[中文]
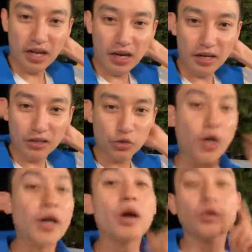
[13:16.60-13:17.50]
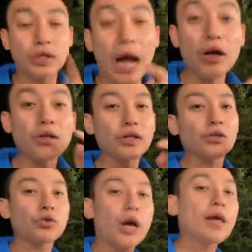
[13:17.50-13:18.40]
啊，所以等
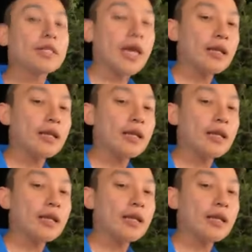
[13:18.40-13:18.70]
等